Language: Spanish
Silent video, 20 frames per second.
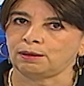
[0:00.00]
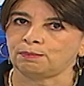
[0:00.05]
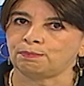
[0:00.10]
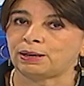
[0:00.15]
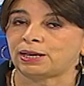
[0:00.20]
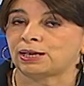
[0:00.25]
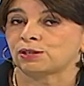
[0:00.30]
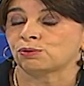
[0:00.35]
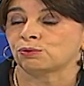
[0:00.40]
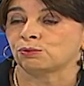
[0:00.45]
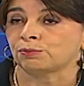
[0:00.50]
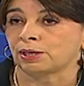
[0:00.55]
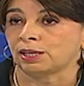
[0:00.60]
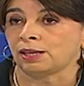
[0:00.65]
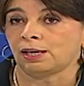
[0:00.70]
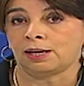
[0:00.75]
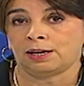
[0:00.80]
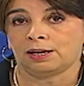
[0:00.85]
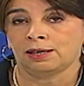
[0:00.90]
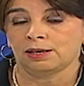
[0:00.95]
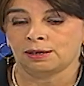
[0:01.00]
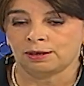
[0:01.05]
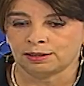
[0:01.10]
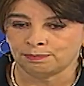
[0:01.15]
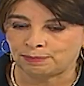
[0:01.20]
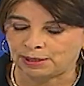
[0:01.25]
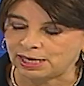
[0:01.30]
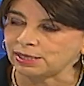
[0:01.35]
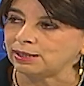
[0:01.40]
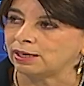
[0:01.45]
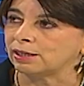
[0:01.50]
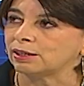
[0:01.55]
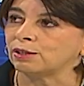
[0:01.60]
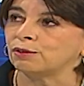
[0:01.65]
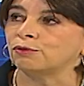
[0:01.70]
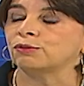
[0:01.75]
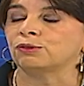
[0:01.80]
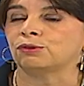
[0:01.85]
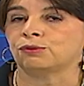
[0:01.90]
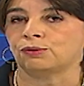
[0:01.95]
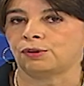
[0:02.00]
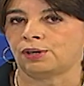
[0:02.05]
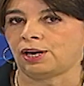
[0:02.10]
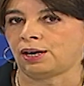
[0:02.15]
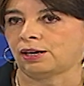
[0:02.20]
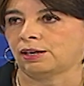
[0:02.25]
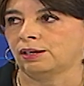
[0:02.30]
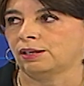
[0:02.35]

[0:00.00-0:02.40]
para su vida presente y futura.